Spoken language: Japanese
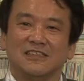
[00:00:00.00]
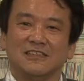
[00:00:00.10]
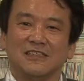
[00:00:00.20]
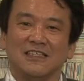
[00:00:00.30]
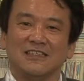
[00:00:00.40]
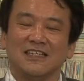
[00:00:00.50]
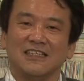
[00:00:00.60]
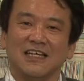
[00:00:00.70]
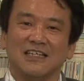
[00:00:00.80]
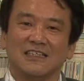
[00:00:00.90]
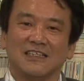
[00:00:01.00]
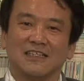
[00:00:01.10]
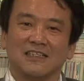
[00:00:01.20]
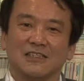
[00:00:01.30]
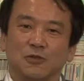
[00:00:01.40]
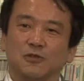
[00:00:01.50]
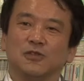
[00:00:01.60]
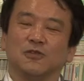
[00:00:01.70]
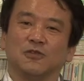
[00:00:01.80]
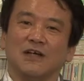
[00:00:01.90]
繊細な表
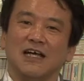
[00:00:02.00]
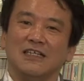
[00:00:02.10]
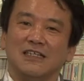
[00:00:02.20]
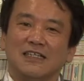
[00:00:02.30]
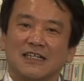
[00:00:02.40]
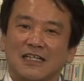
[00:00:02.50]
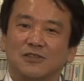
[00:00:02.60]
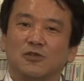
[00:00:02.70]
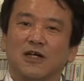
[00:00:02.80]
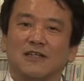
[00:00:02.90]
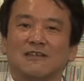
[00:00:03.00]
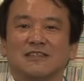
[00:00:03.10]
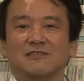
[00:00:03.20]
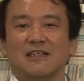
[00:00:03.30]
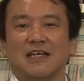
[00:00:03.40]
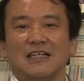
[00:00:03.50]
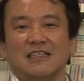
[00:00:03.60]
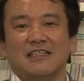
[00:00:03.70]
情とか感情を表すのが